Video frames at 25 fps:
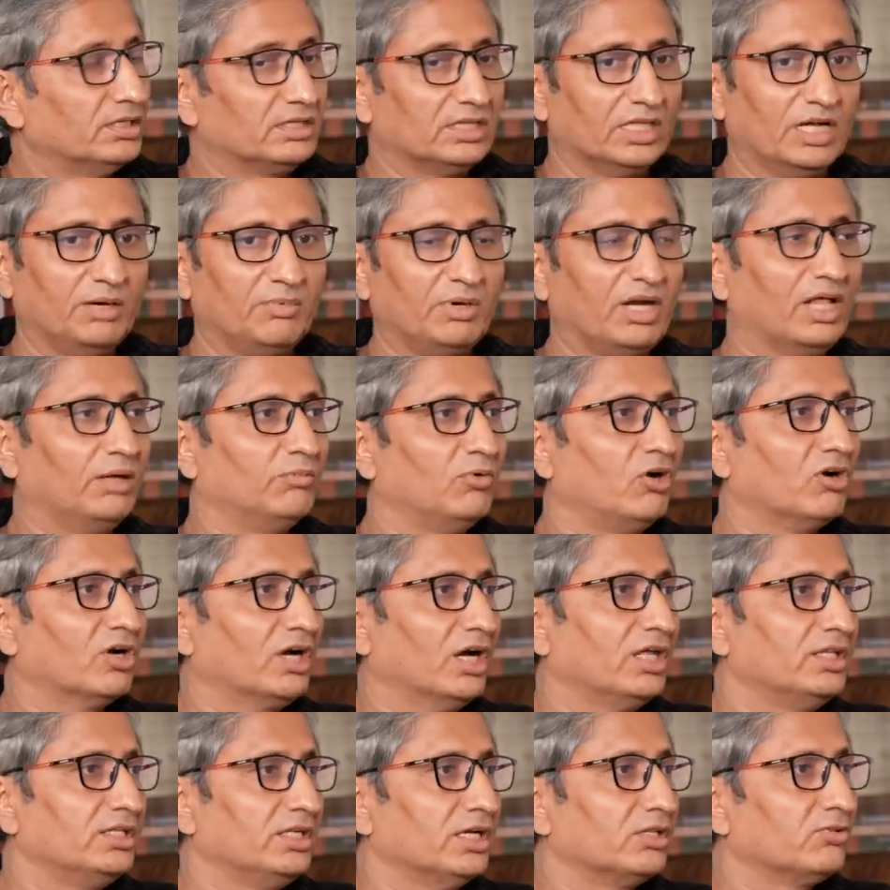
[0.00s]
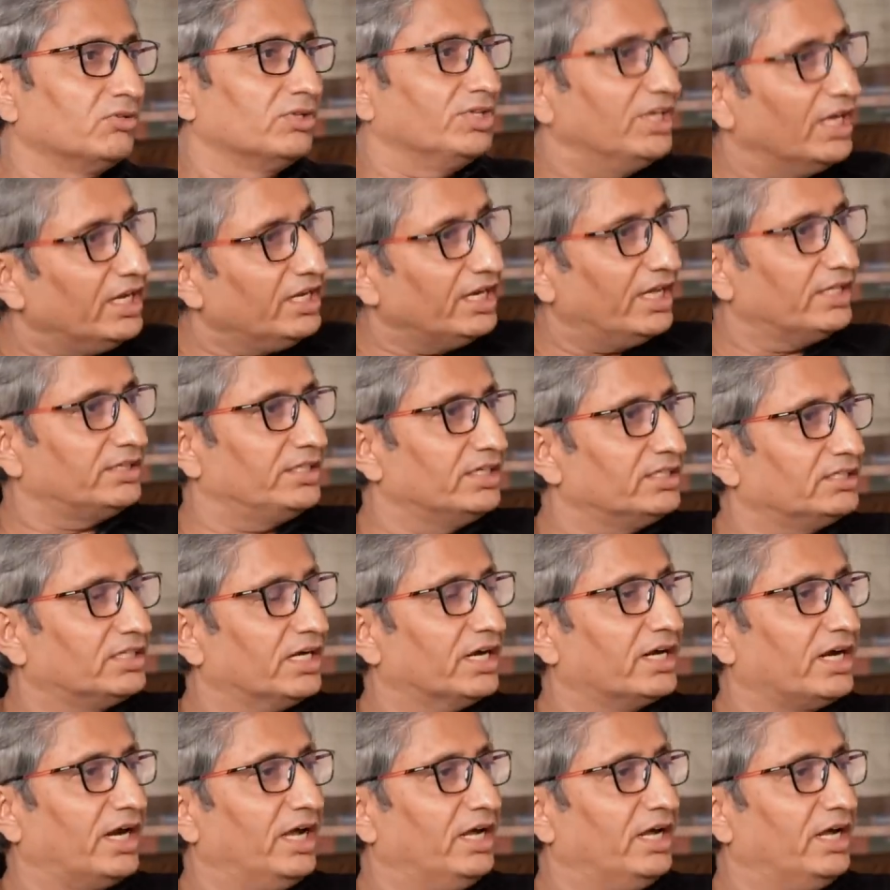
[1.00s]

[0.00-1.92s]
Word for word: इतना बड़ा मौका दिया तो ये नैतिकता